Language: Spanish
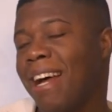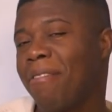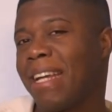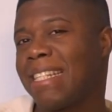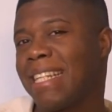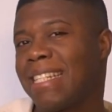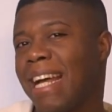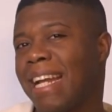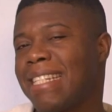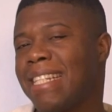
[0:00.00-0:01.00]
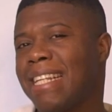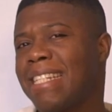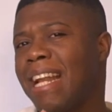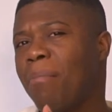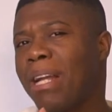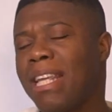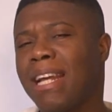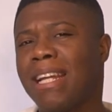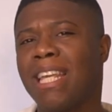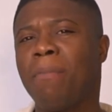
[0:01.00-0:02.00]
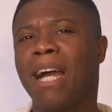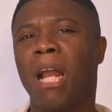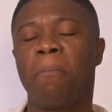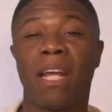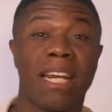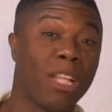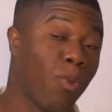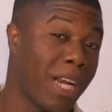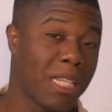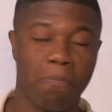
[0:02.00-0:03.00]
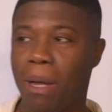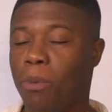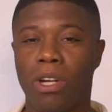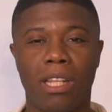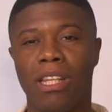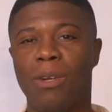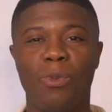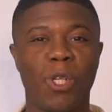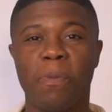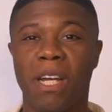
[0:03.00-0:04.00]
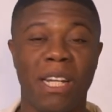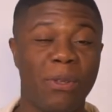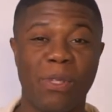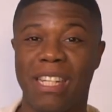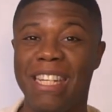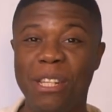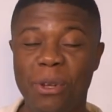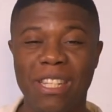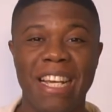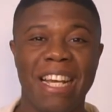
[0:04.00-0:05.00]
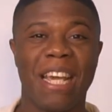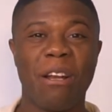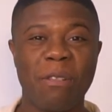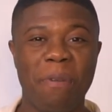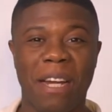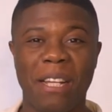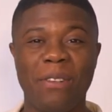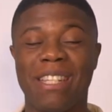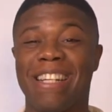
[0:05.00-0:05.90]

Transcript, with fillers: a veces a las 10 de la mañana llevan al perrito al spa porque tienen unos perritos lindos que los perritos